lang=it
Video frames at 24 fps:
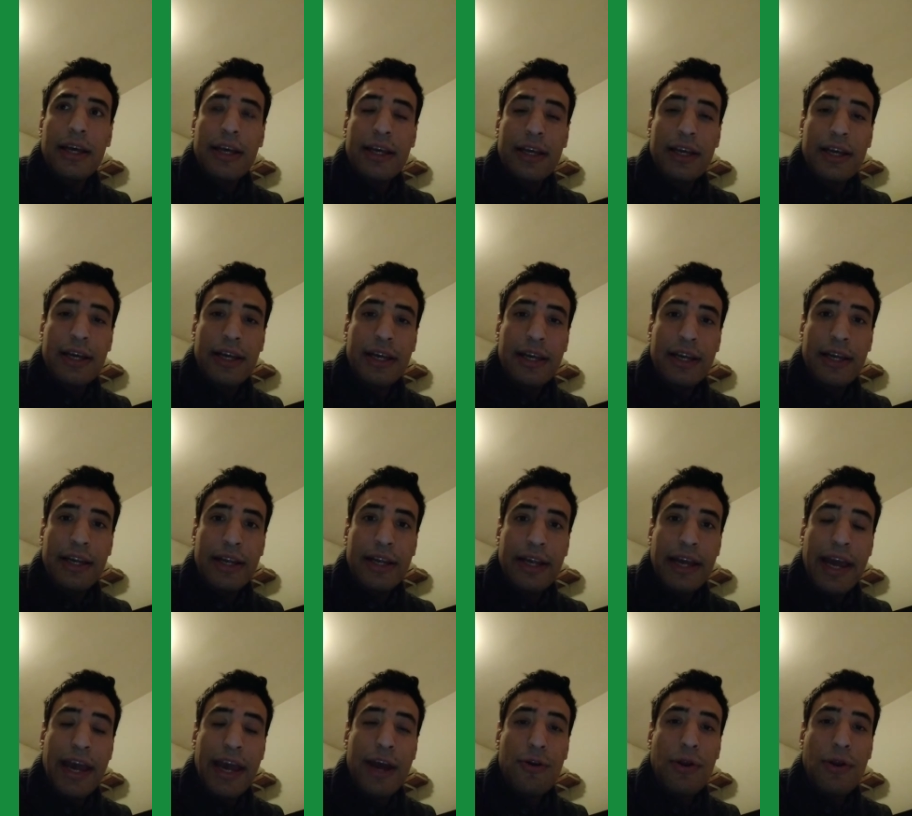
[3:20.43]
eh,
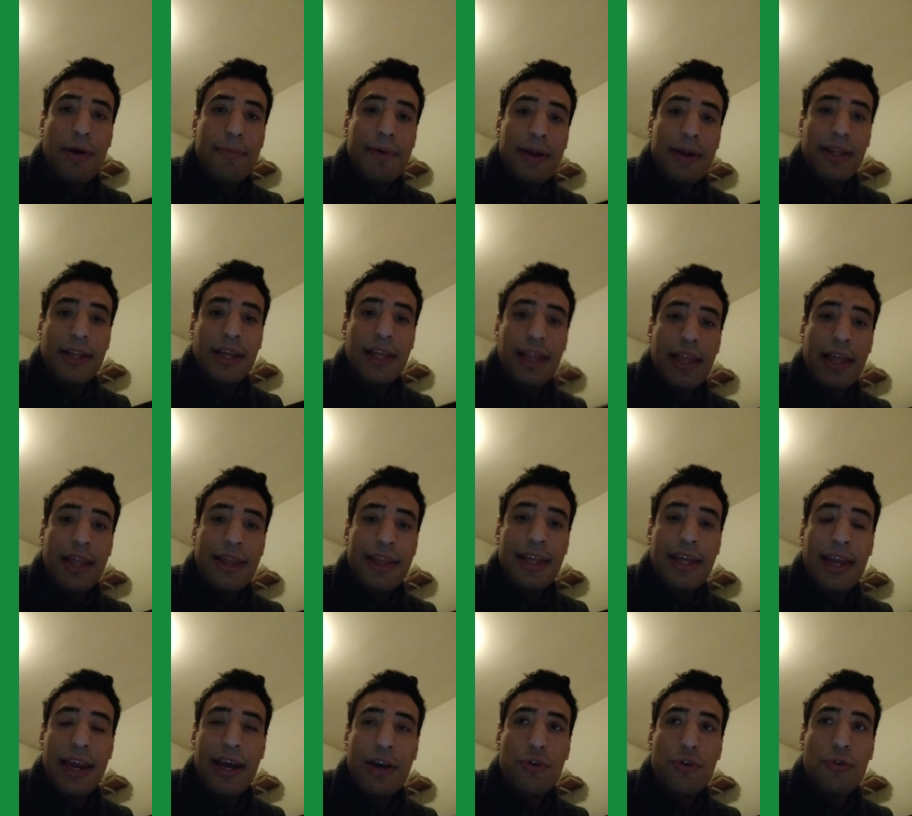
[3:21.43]
è una partita
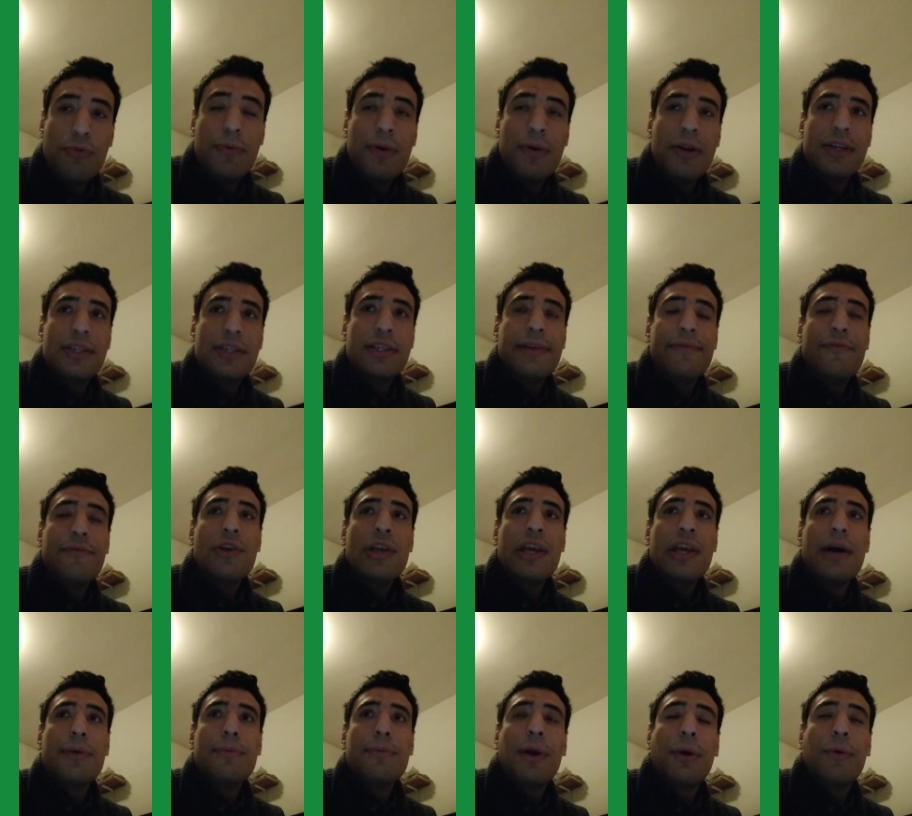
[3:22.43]
di recupero e se
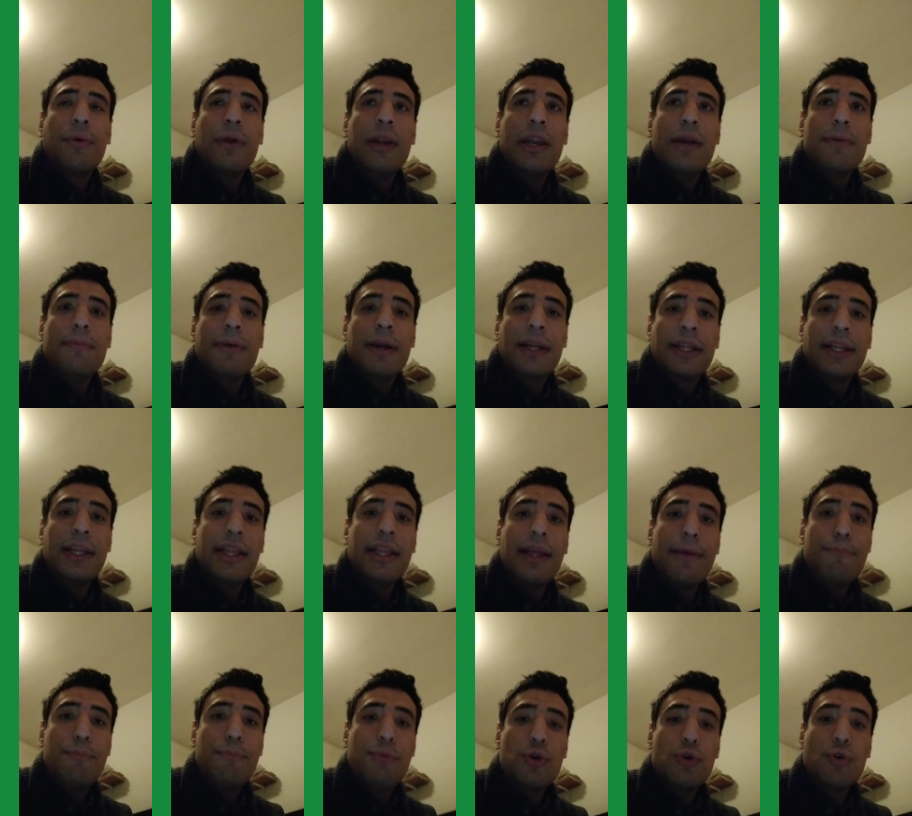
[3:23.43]
vogliamo è quella partita
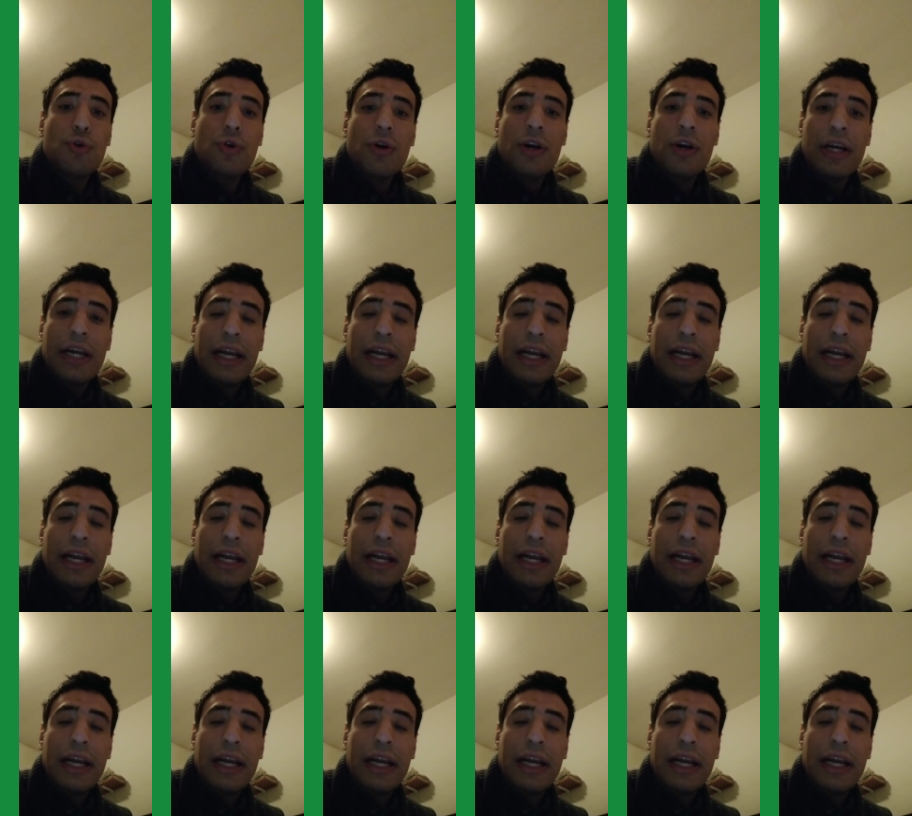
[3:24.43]
in più